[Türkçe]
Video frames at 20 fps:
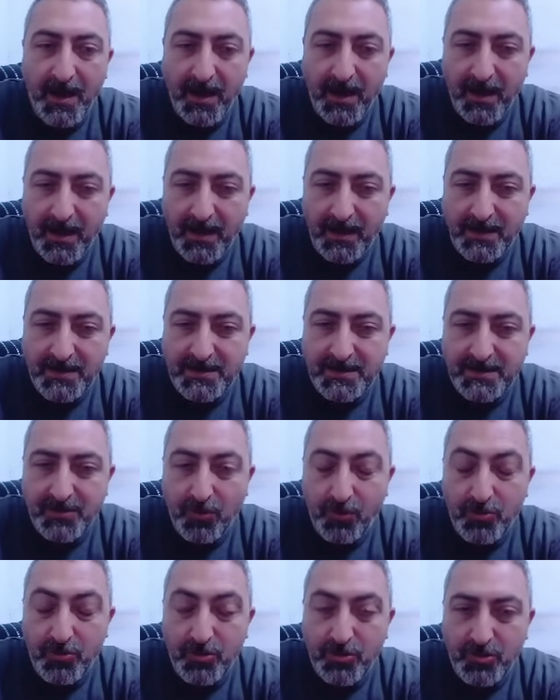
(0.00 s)
alt
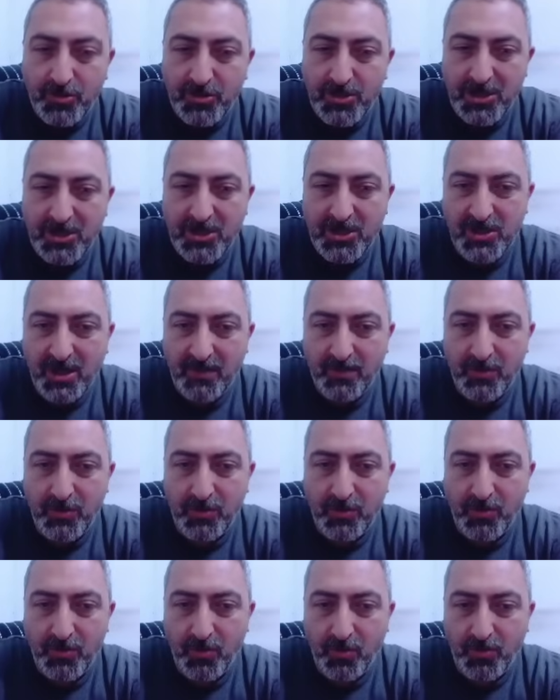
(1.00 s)
9. işlem
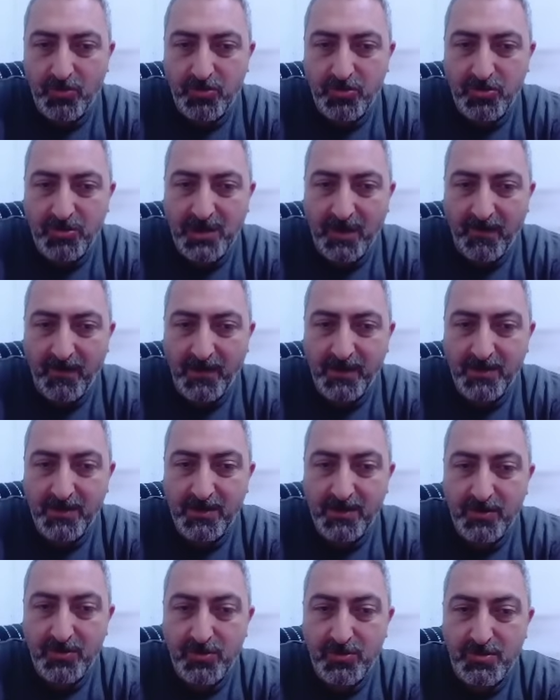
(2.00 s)
günü 9.
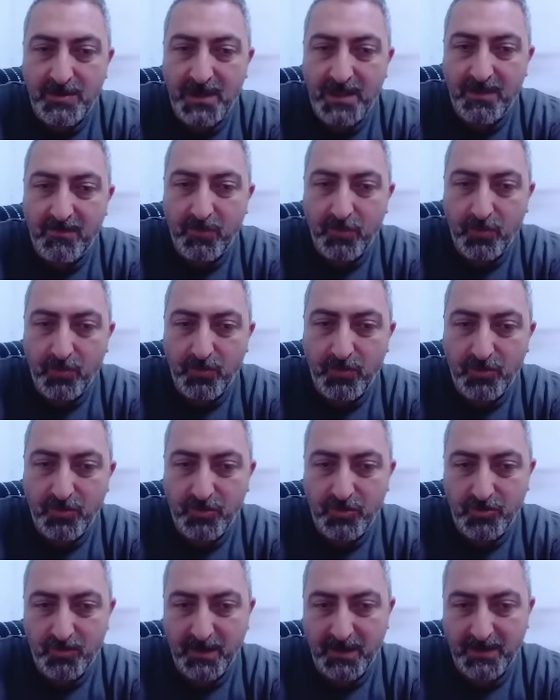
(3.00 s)
tavanlı
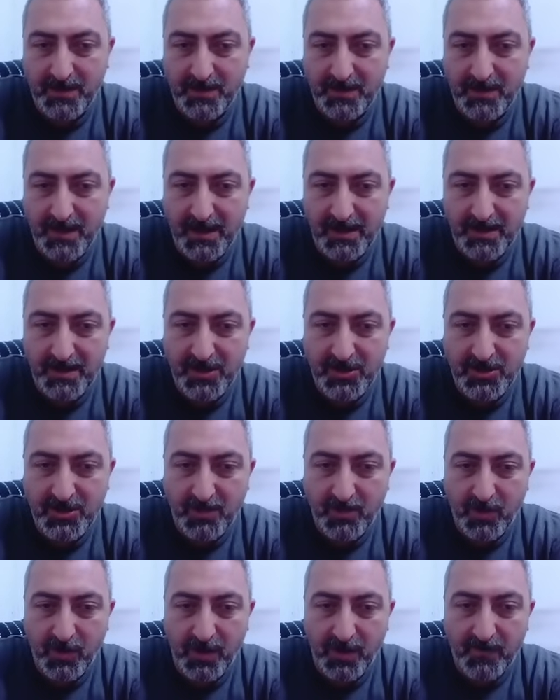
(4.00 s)
%29 bakın el
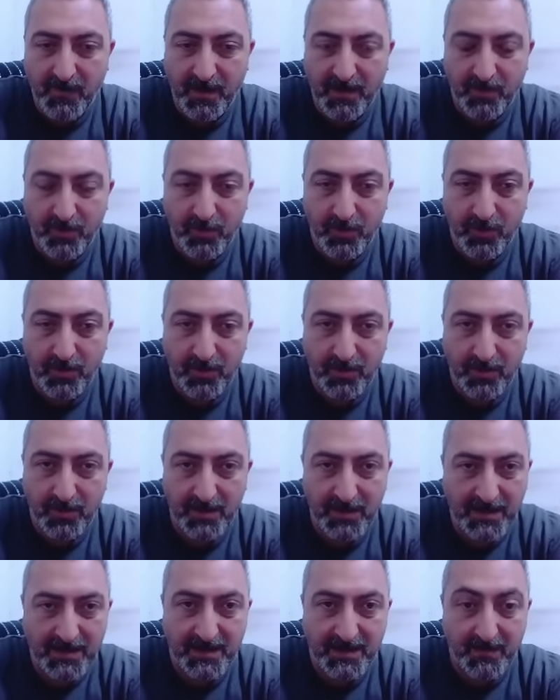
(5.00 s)
değiştirme oranı var bugün
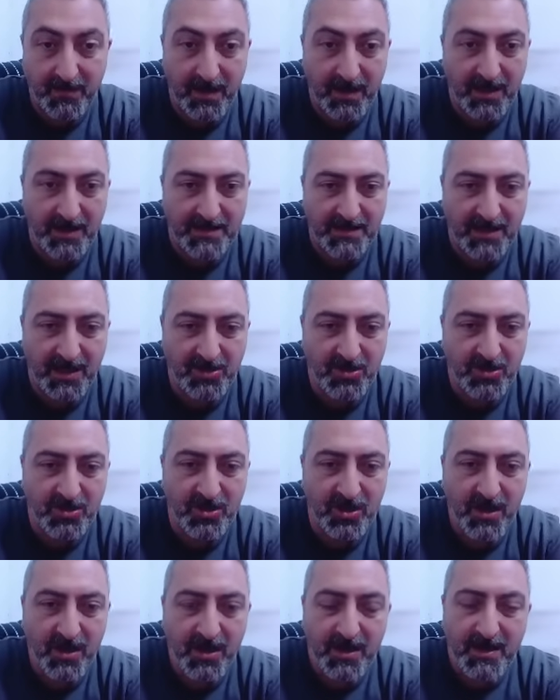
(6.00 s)
itibariyle
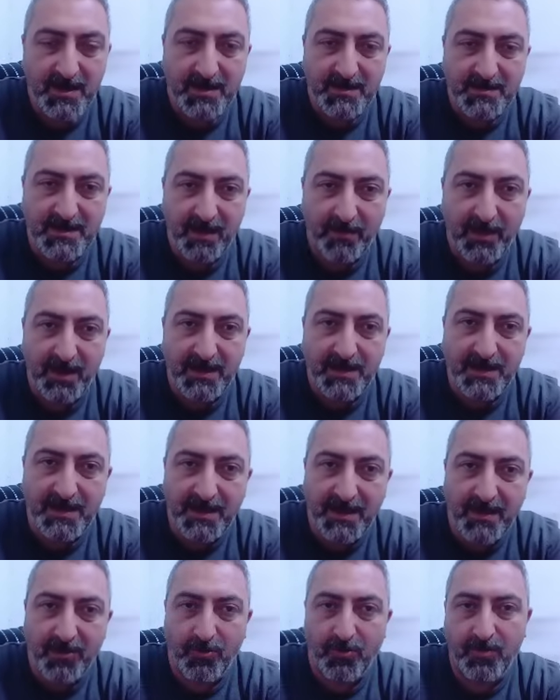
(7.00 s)
satış. Sabah
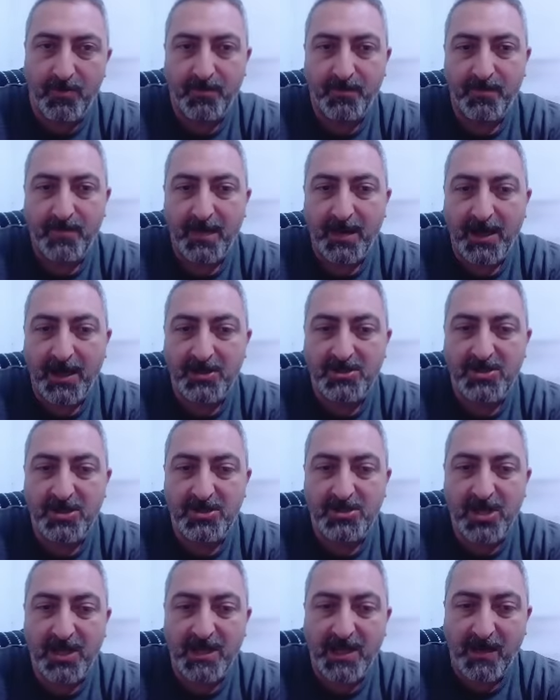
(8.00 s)
yine o
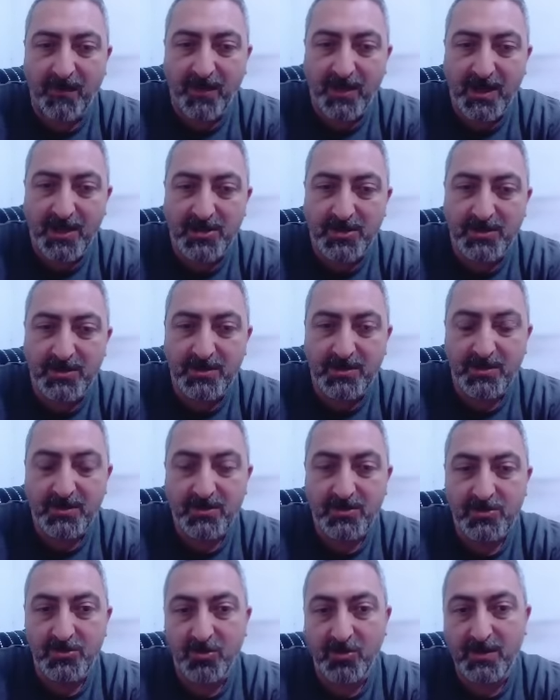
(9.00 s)
açılışta tavan açtı.
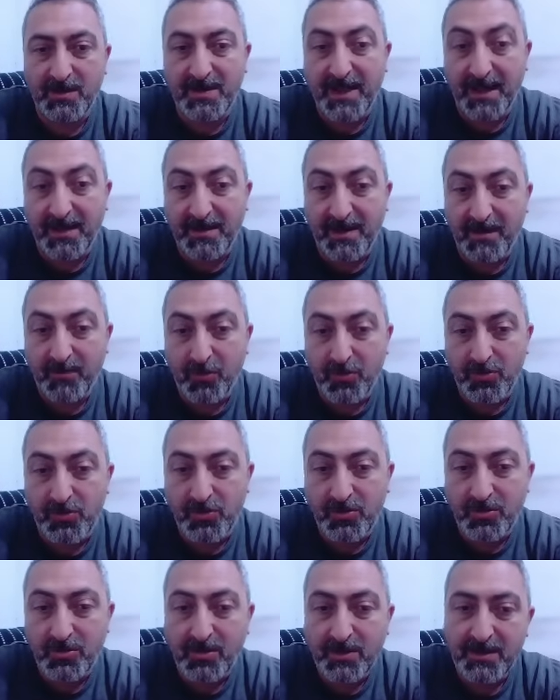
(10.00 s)
Sonra tekrar
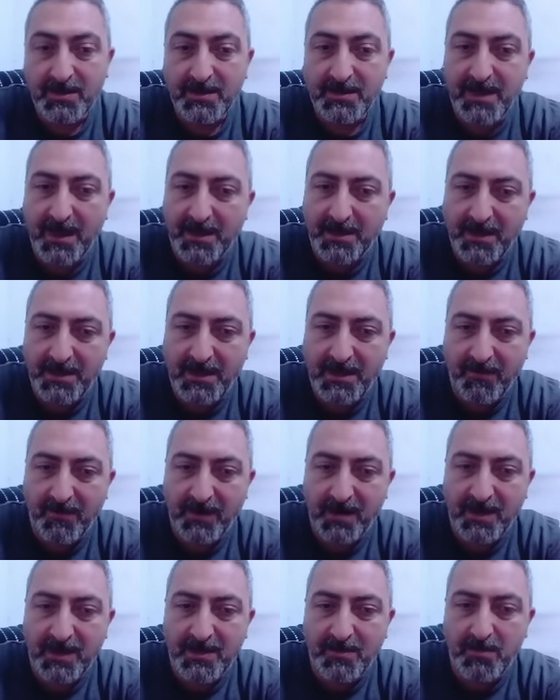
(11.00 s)
bozdu. Tekrar
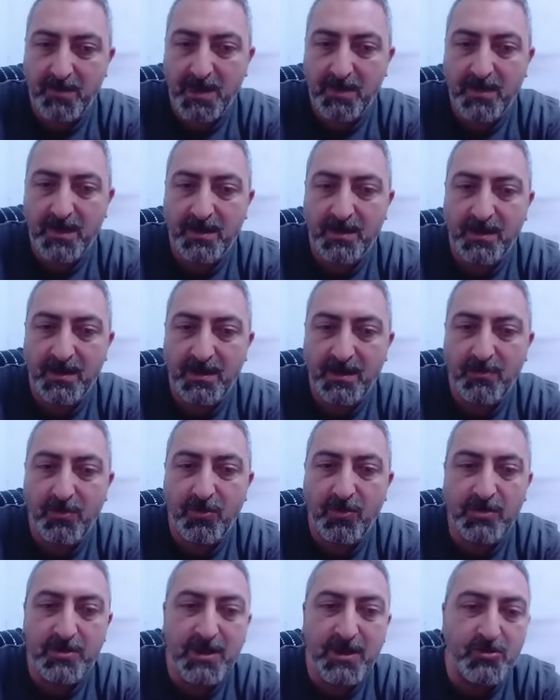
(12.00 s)
tavana gitmeyi bildi. 2
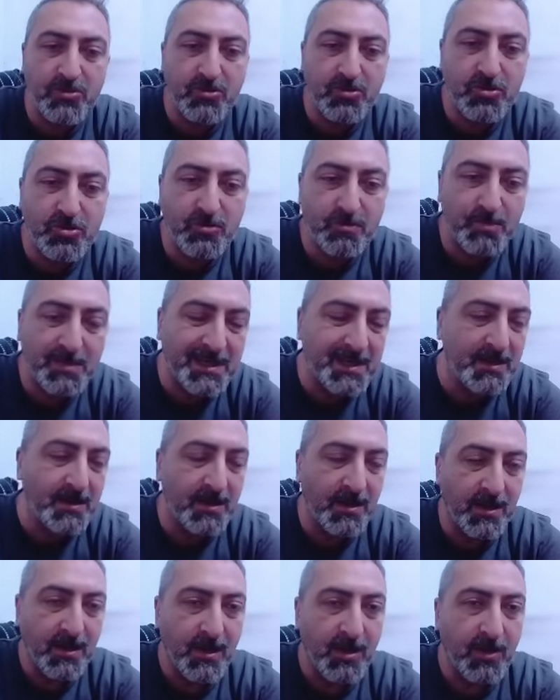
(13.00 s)
milyon 700
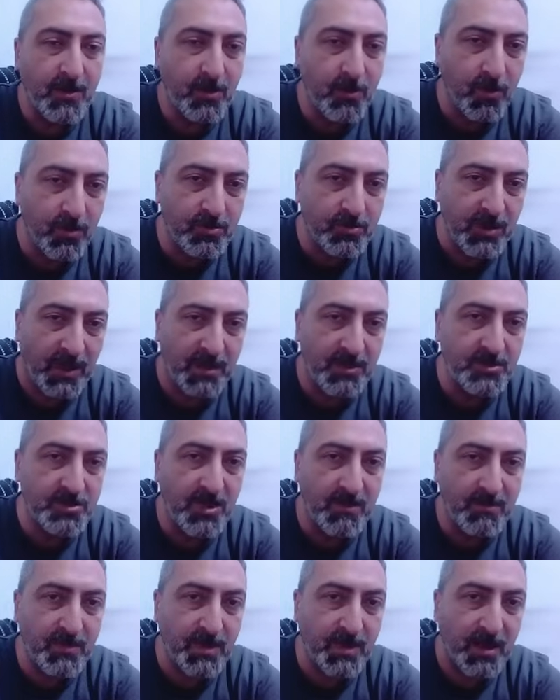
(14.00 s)
bin lot alış
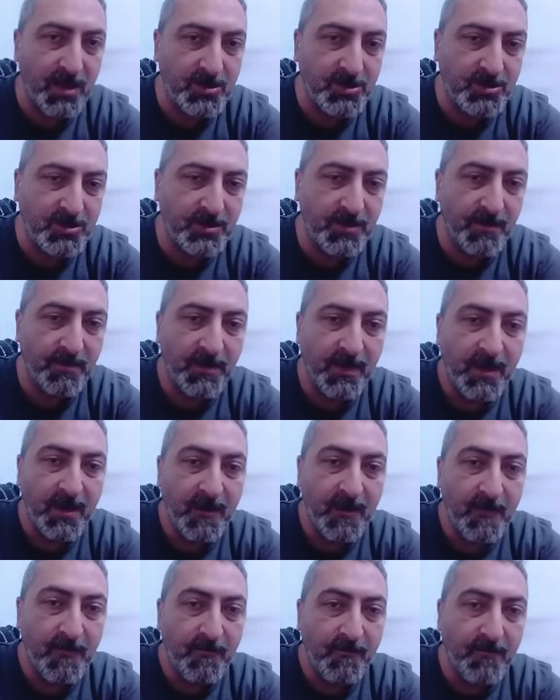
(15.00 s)
emriyle açtı.
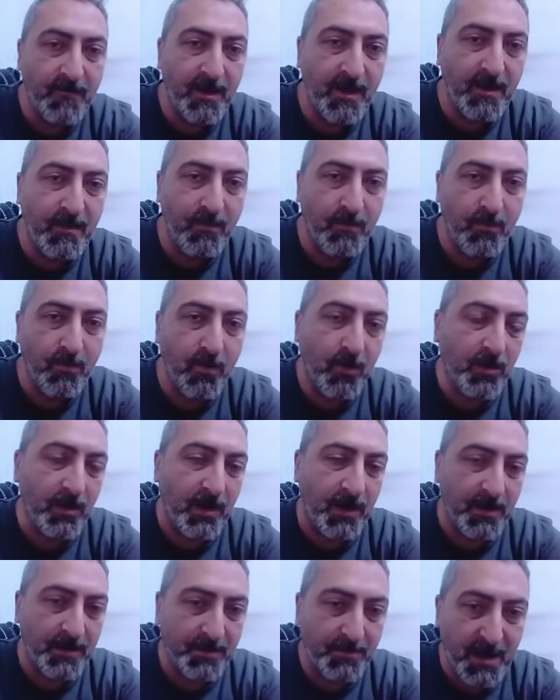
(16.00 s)
Ve
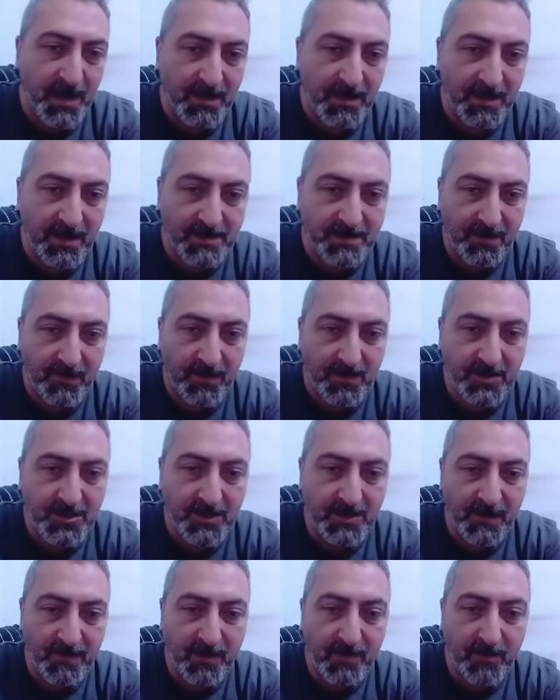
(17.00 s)
Mogan meydan
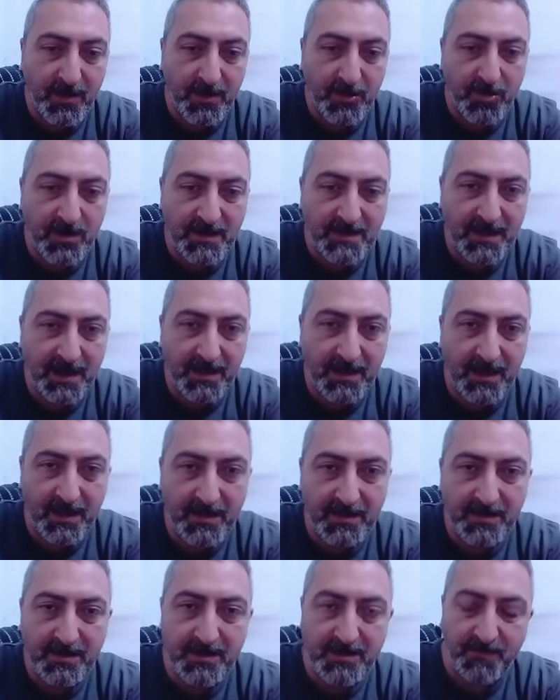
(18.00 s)
savaşı devam ediyor desek
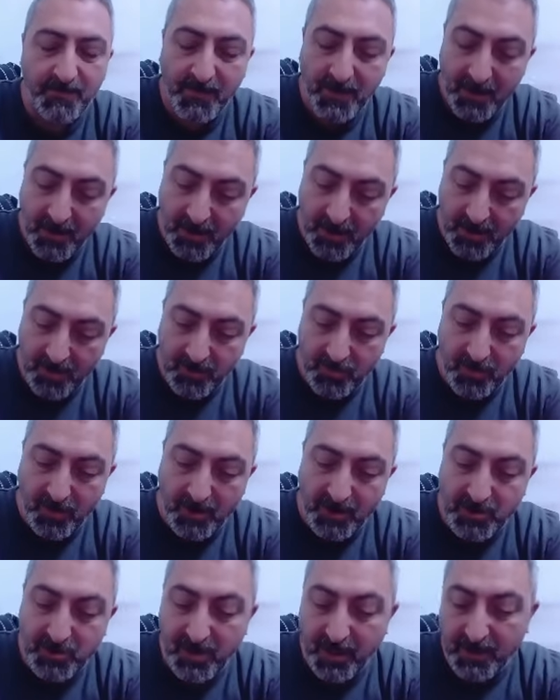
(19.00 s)
yeridir. Şu
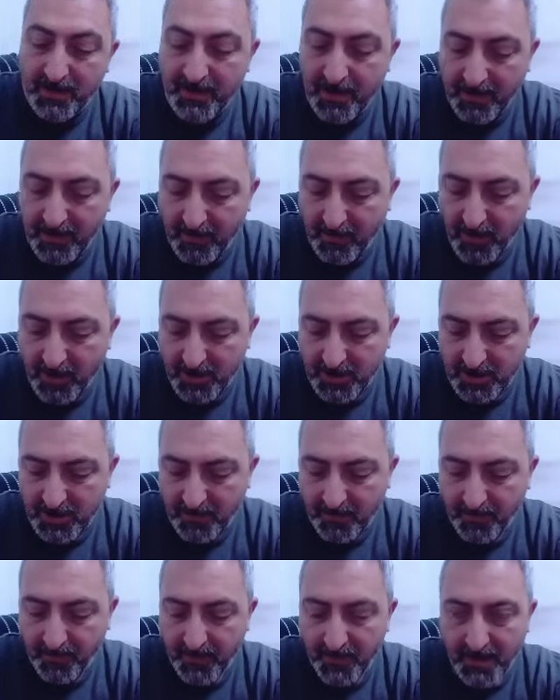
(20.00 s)
an camdan
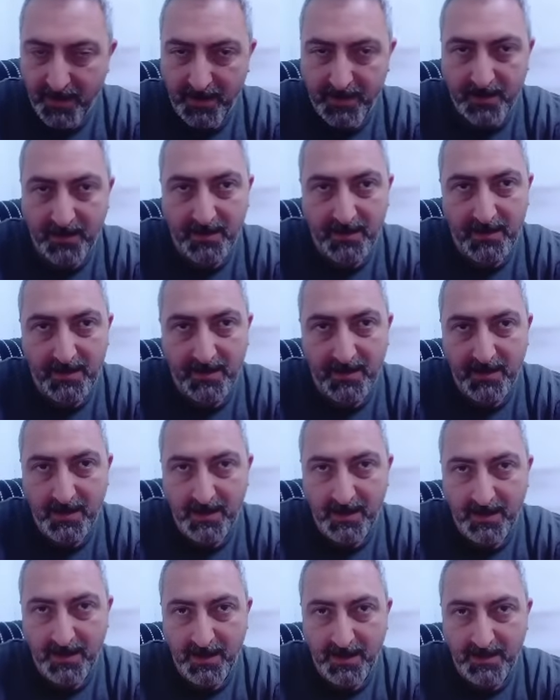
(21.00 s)
bakacağım. Hani
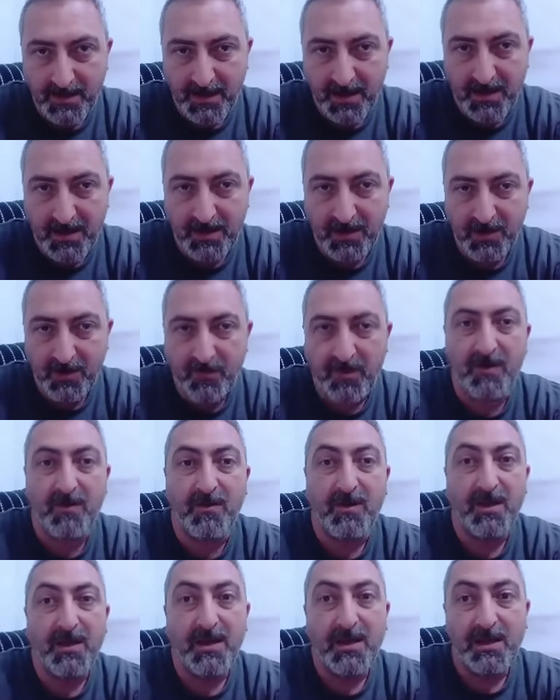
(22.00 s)
dedik ya trending
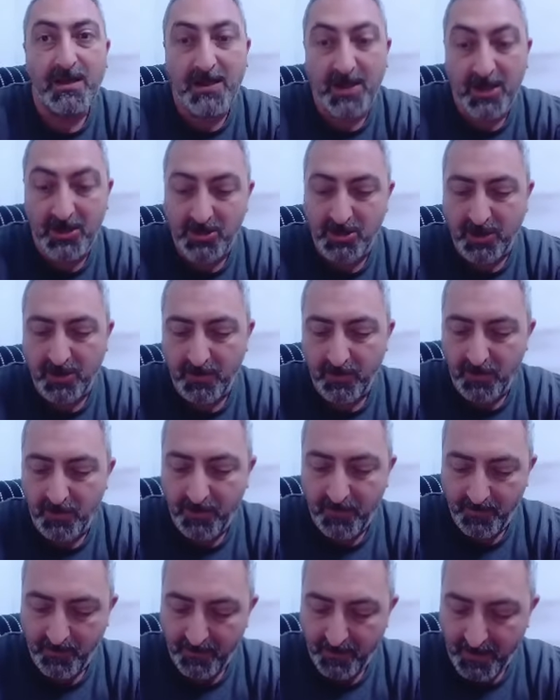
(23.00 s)
wave geç
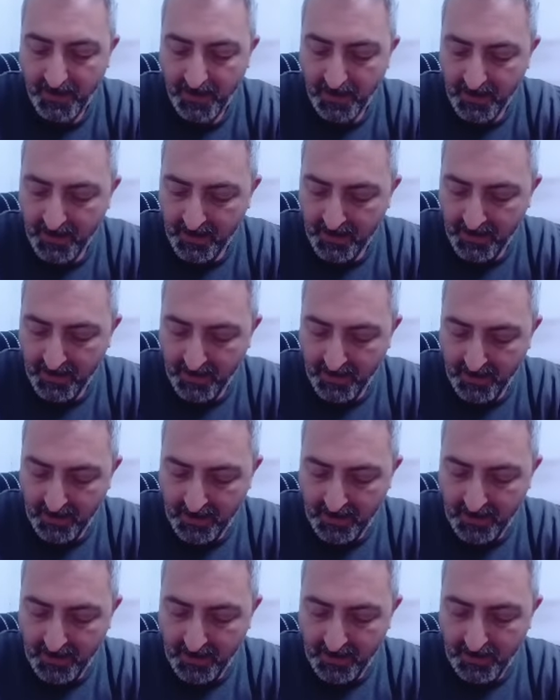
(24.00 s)
kalıyor.
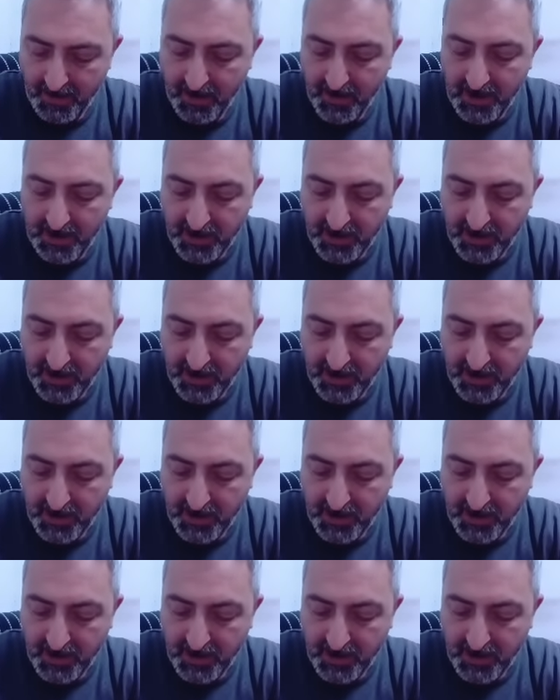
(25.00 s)
Şöyle